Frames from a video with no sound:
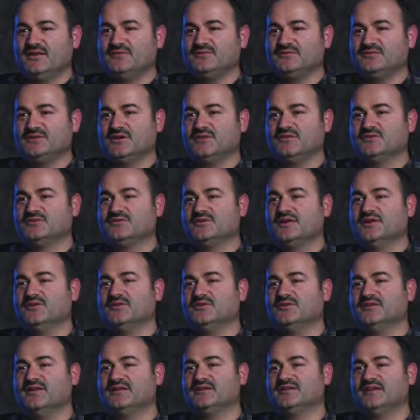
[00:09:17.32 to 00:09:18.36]
dervişe
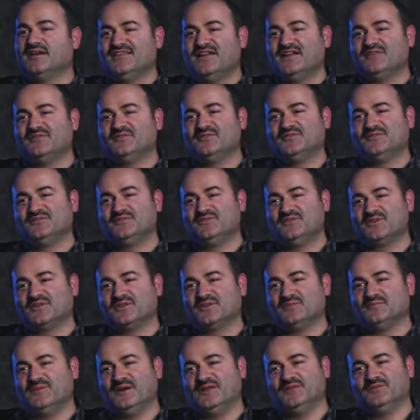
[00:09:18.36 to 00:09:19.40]
yükleniyorlar. Derviş diyor
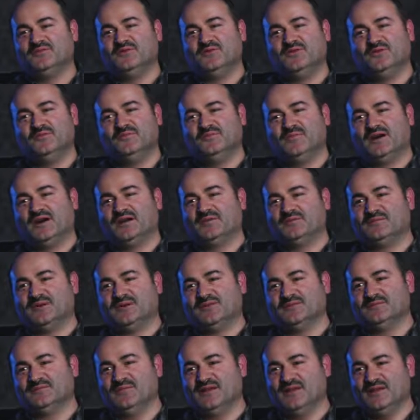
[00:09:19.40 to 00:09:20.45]
ki ben dönüp
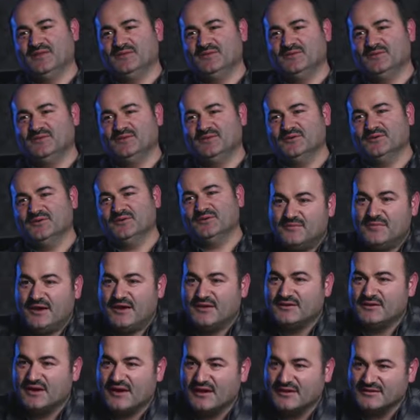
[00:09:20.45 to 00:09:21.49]
bakmadım bile diyor.
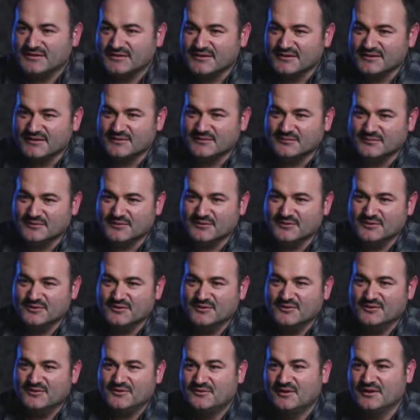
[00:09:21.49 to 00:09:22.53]
Ben razıydım diyor.
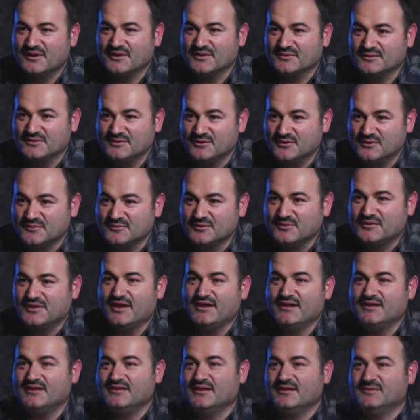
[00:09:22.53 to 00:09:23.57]
Fakat diyor bu
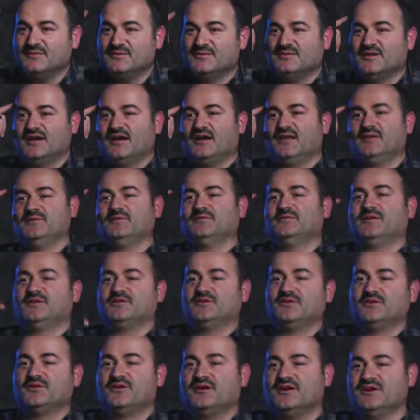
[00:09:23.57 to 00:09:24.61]
kelin de bir saat sahibi var
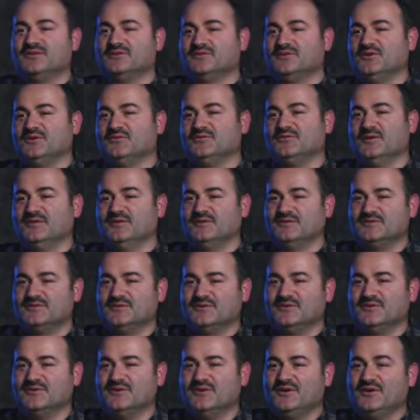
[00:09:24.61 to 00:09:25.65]
o razı olmamış
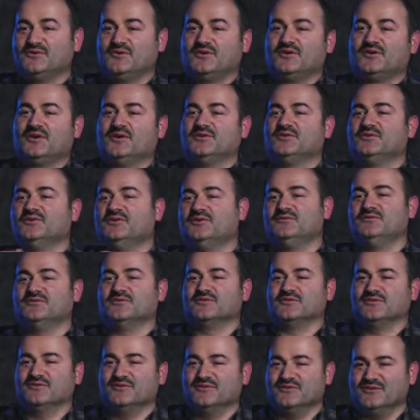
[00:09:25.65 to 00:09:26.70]
diyor. Tokadı o
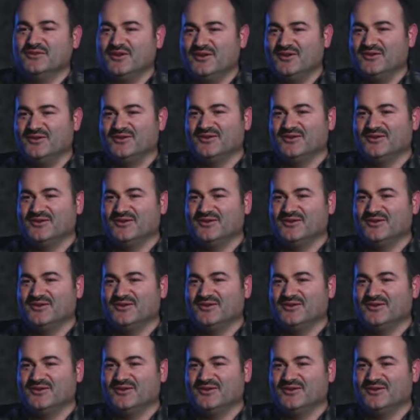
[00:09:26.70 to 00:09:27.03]
vurdu diyor.